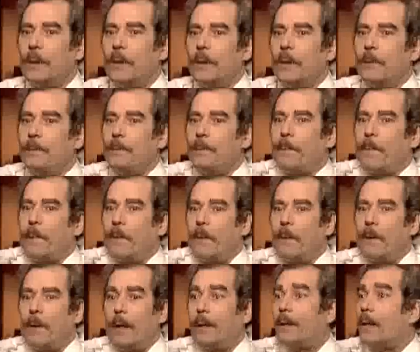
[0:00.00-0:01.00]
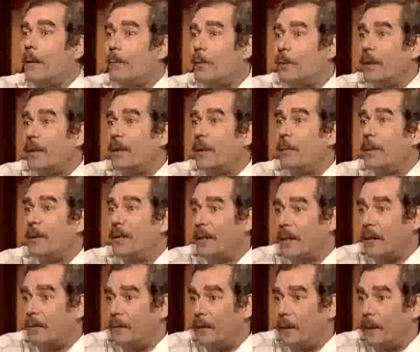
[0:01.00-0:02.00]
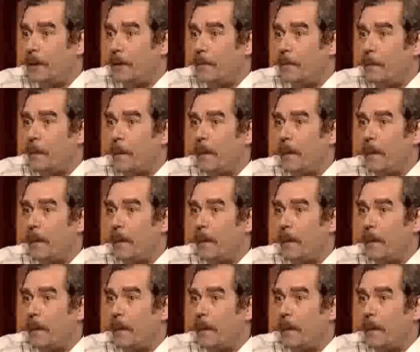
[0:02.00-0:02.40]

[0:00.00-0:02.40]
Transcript: и она работала на полиграфии,